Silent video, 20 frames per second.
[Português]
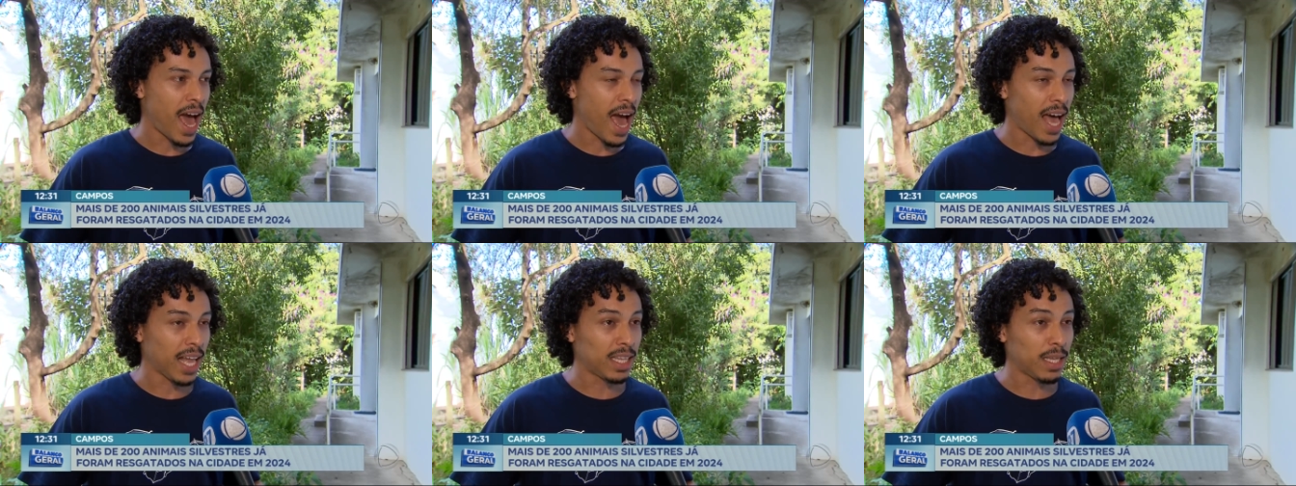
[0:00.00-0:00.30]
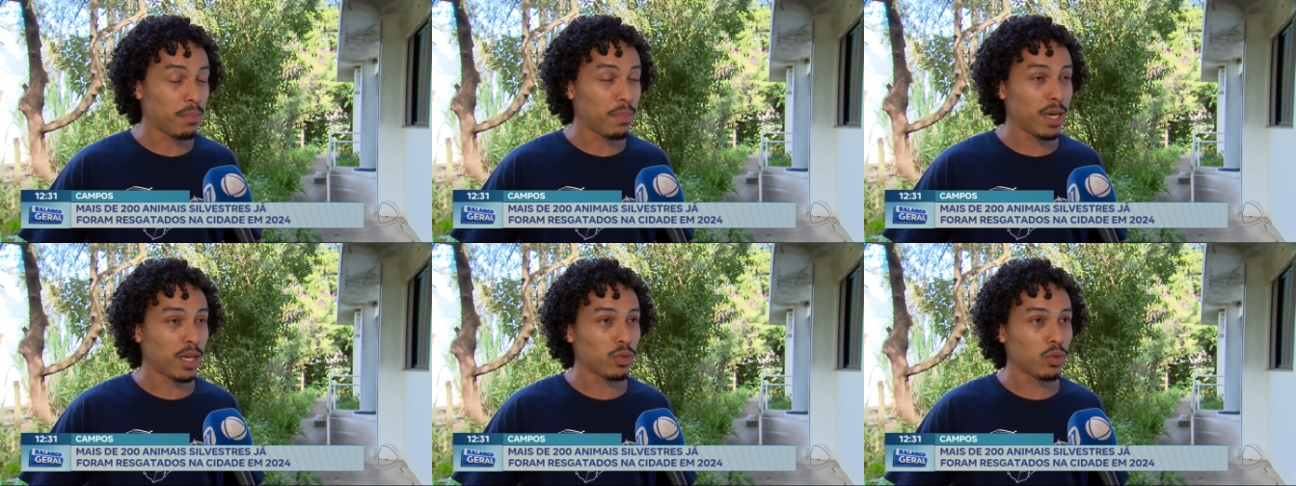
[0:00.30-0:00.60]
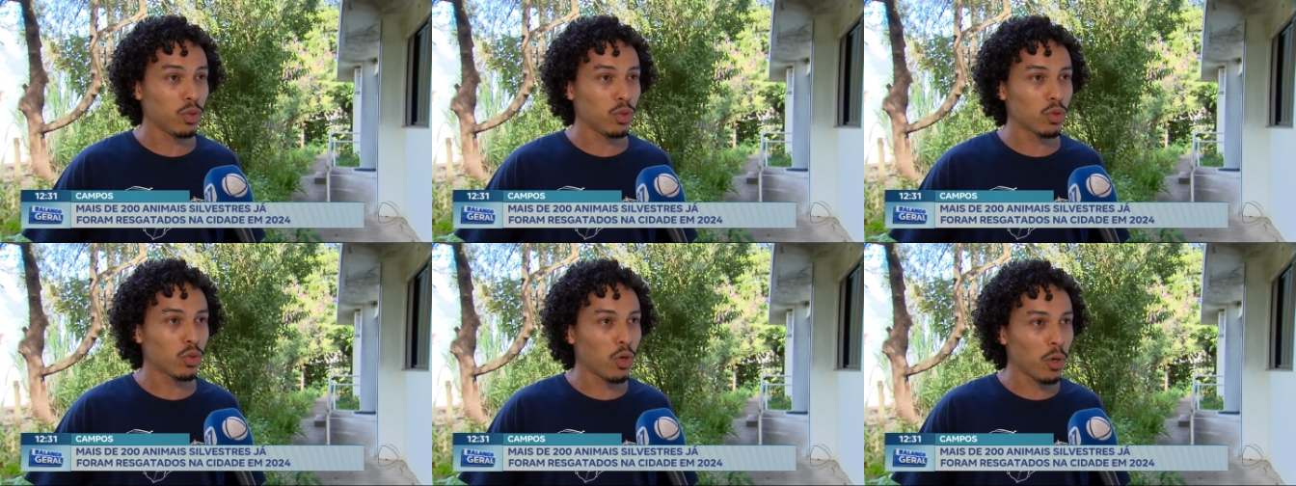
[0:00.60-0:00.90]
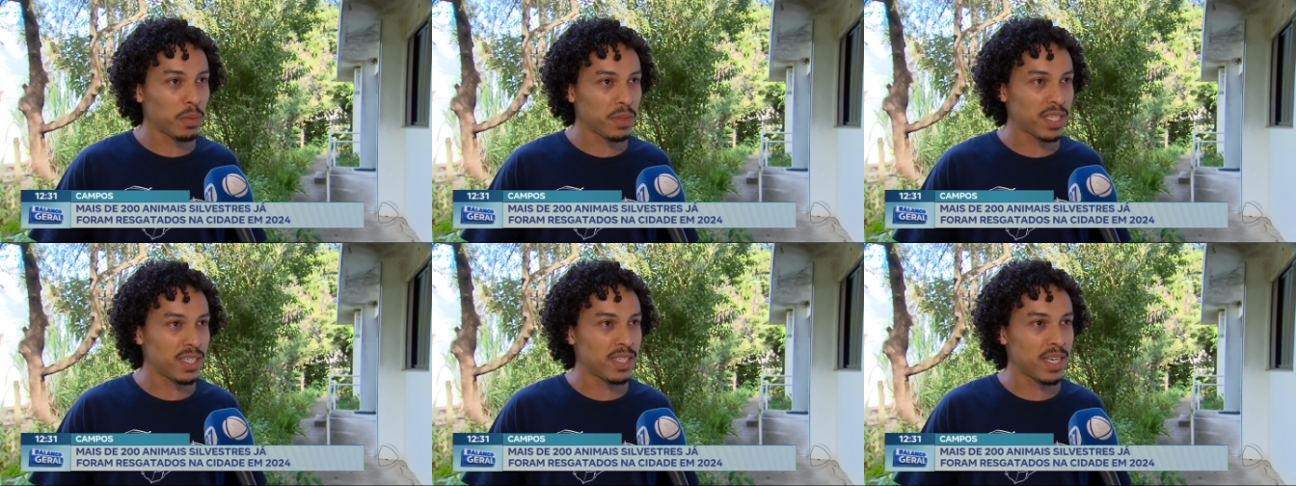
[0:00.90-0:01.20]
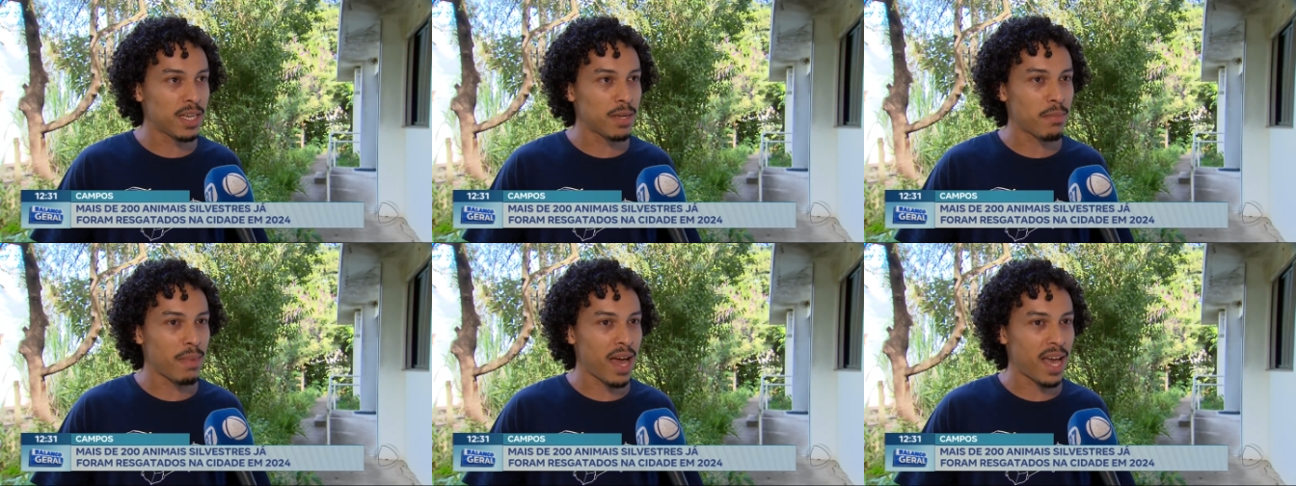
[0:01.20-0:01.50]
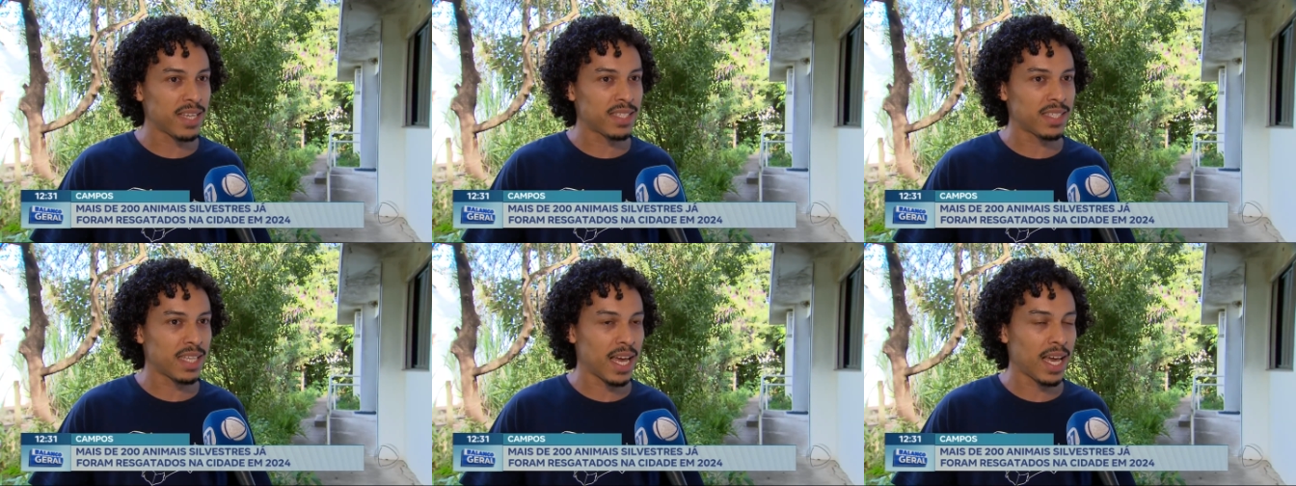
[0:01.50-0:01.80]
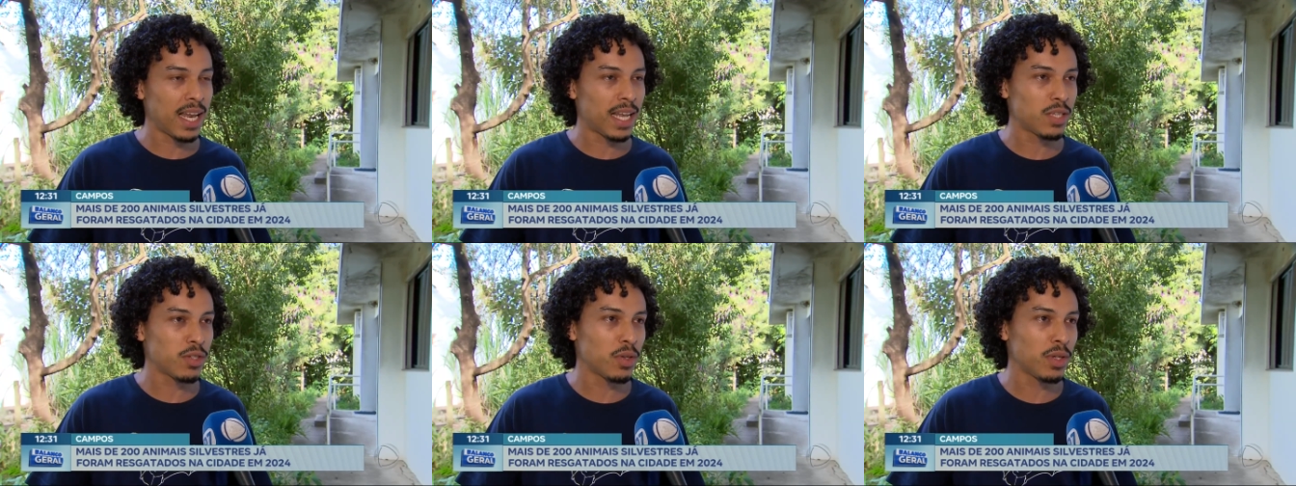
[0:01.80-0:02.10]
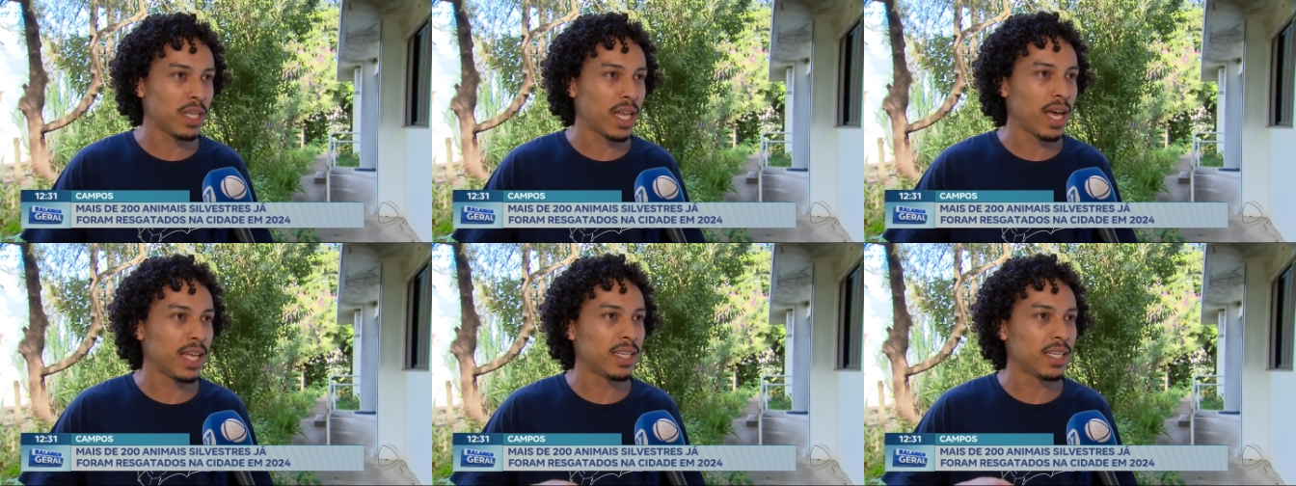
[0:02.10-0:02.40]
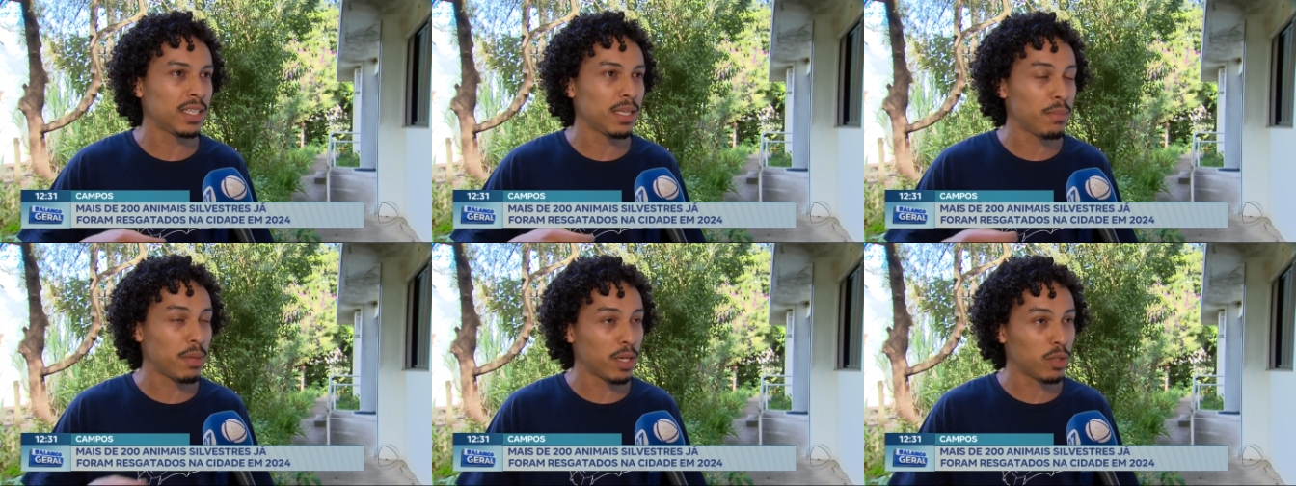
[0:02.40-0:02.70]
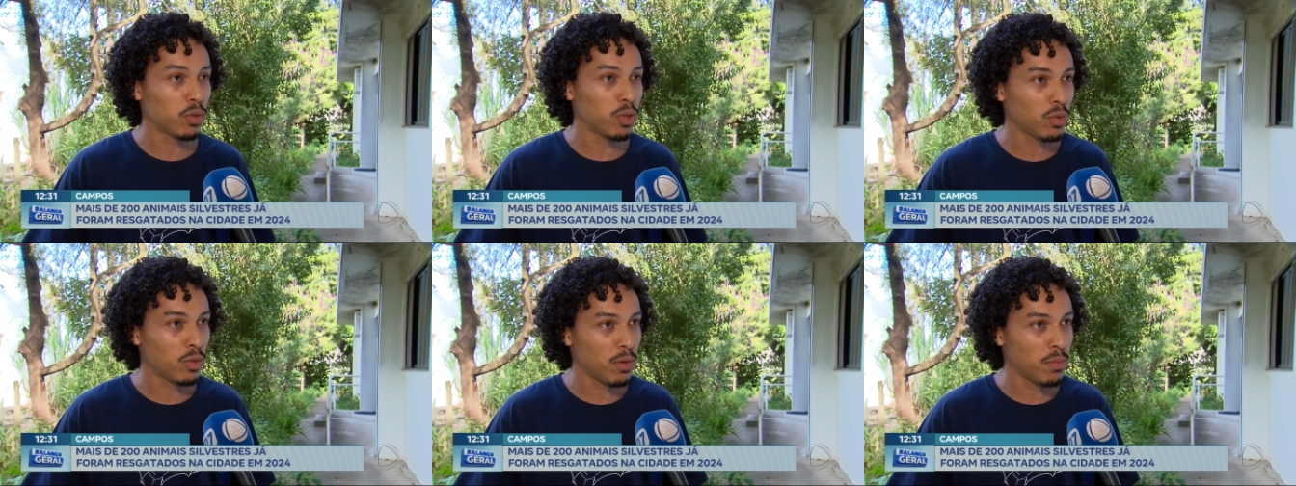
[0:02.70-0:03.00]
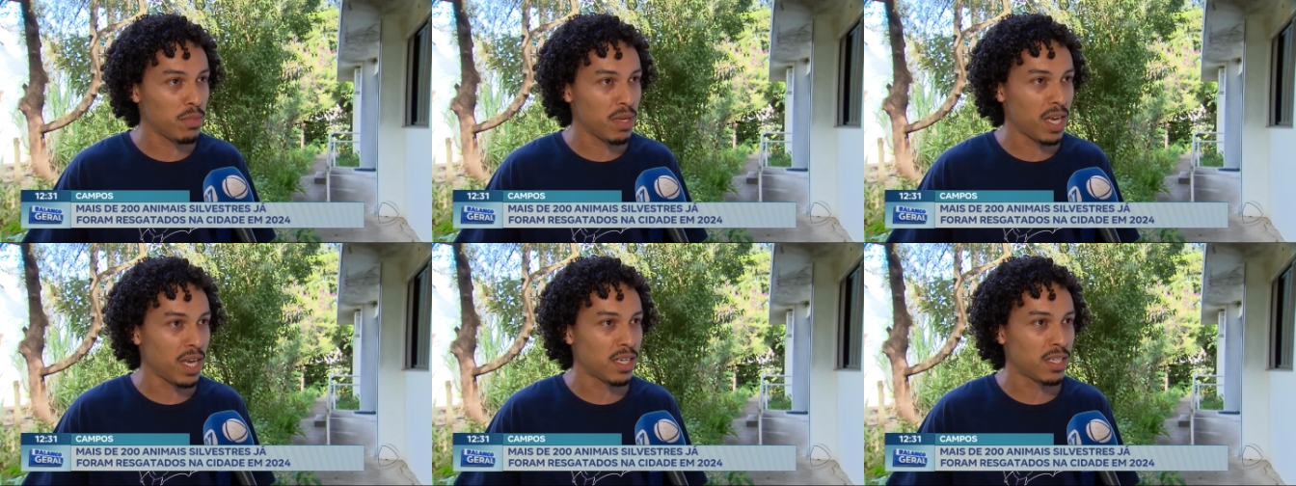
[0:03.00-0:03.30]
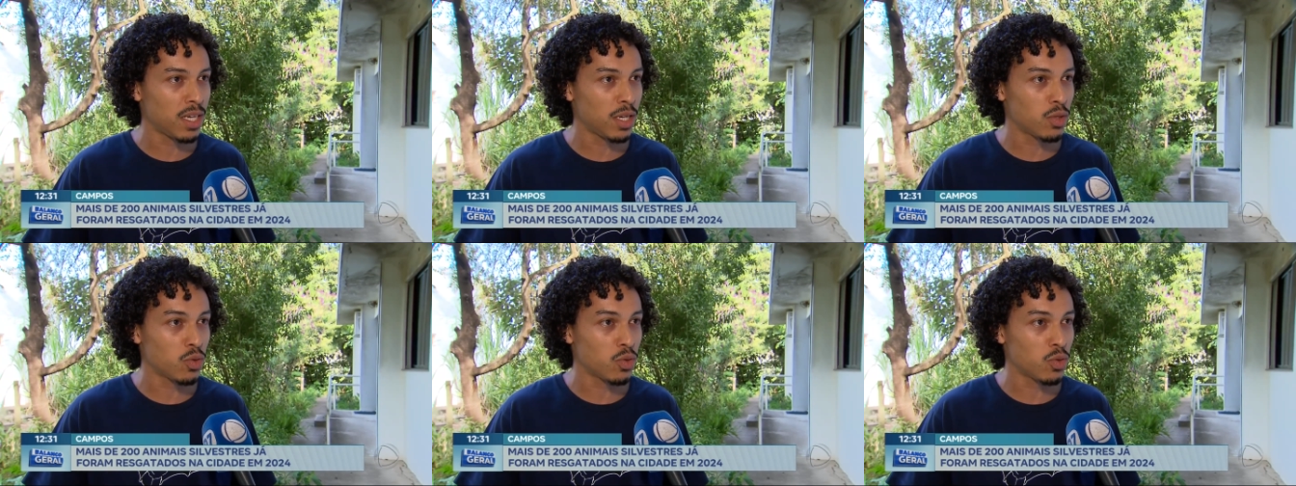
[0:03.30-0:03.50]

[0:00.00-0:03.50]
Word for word: a temperatura do corpo desses animais está relacionada à temperatura do ambiente.